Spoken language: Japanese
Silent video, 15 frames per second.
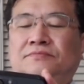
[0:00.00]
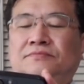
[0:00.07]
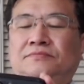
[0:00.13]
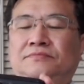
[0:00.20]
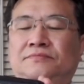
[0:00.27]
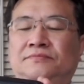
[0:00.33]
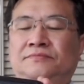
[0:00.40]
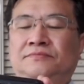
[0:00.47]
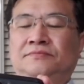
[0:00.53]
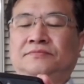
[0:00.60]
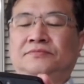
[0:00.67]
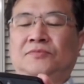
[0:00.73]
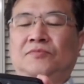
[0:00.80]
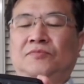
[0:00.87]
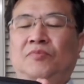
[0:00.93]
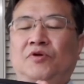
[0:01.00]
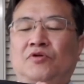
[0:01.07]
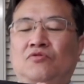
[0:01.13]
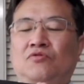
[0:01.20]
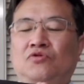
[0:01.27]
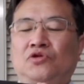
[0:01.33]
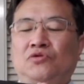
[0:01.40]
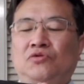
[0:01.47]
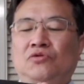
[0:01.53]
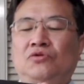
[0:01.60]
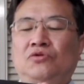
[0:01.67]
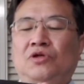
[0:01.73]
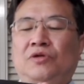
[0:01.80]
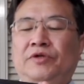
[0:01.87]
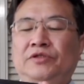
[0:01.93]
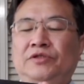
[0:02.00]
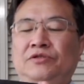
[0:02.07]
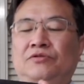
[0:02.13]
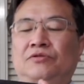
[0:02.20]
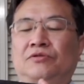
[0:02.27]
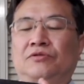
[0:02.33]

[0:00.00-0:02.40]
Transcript: うん、やっぱりこう人を騙す、